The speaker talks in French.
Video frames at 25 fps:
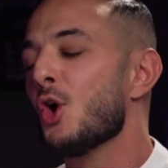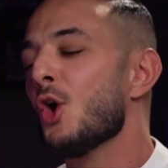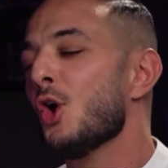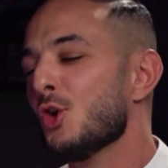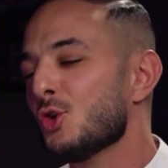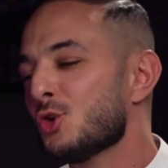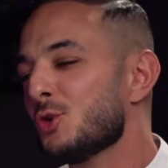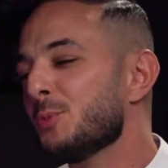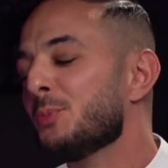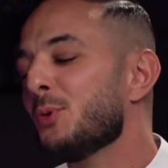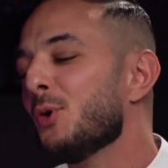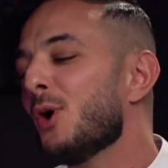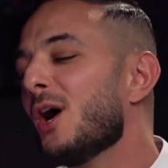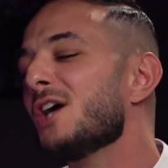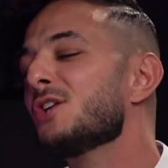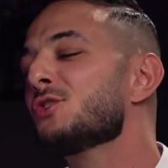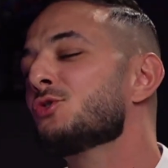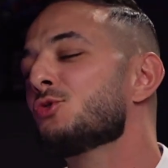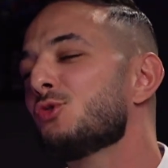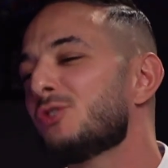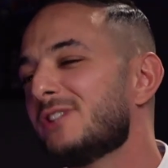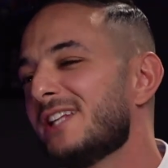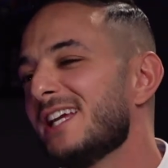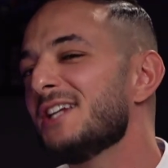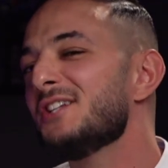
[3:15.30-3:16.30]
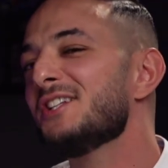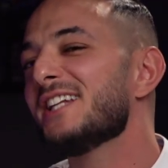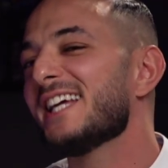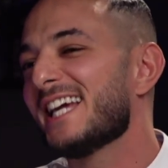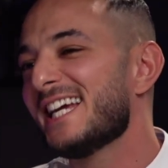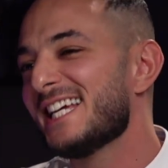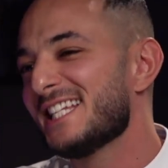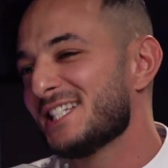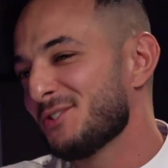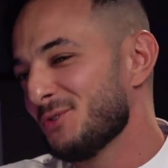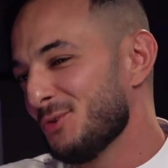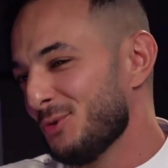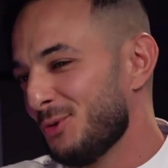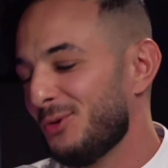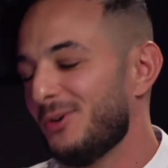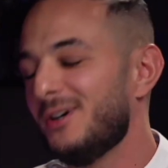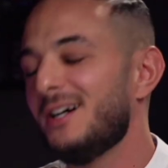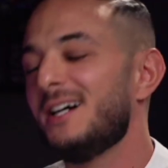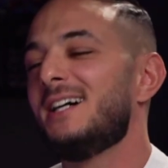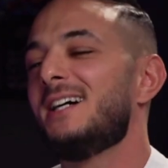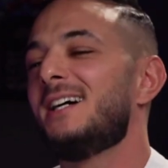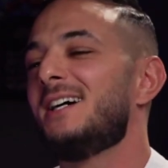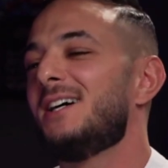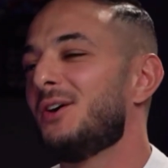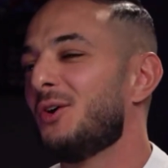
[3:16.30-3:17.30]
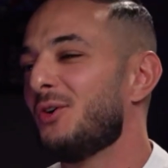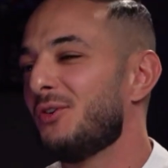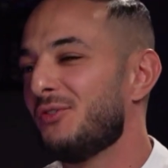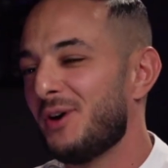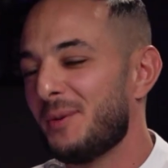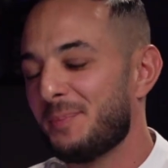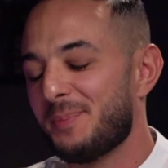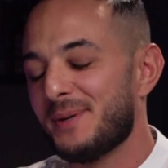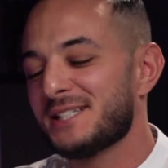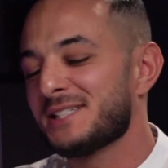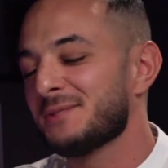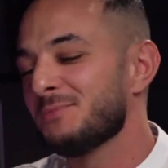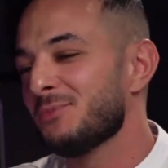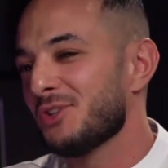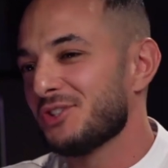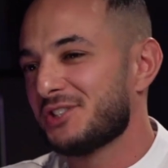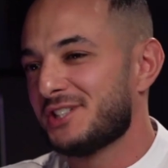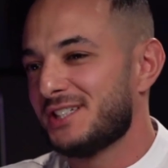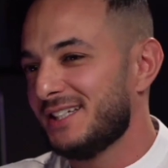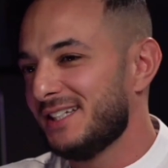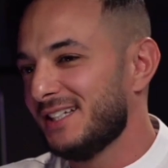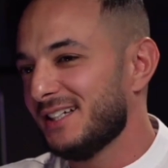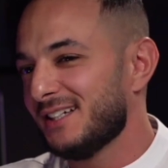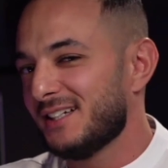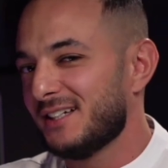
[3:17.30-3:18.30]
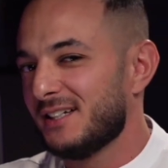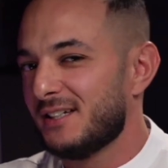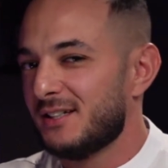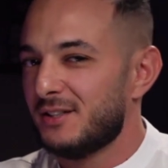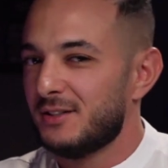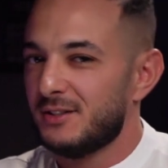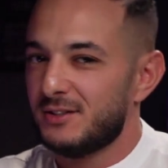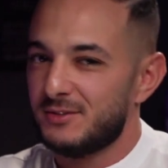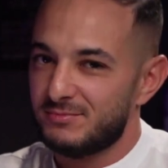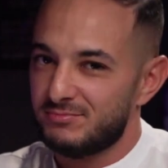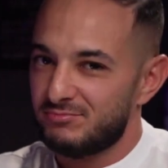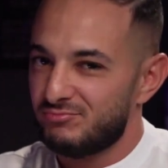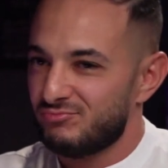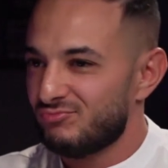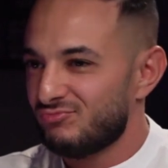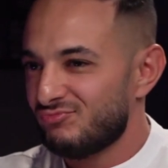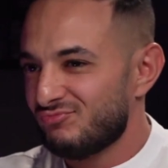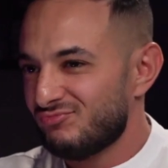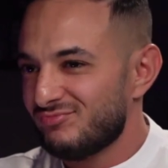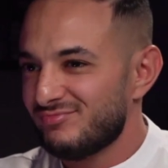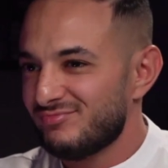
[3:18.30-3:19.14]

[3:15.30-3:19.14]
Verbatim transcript: tu, peux ajouter une raison, hein, on va pas se mentir. Ouais, il